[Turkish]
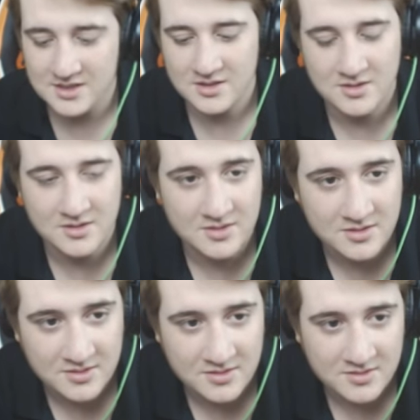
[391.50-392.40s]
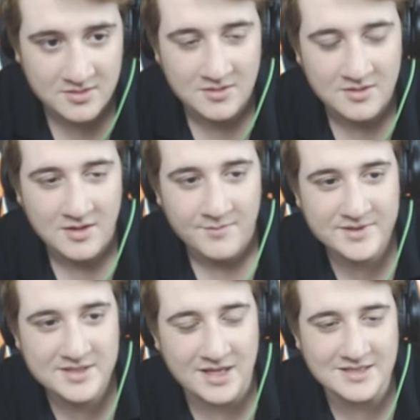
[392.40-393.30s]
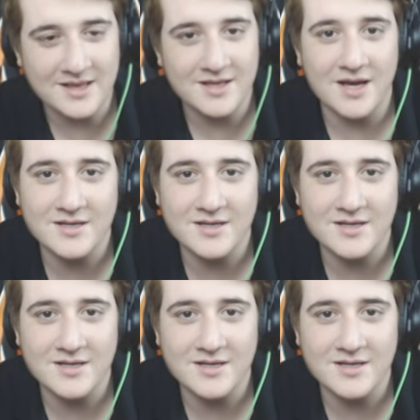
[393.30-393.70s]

Aynen. Oğlum altı Biz konuşalım. Ya. Şovumuzu yapalım.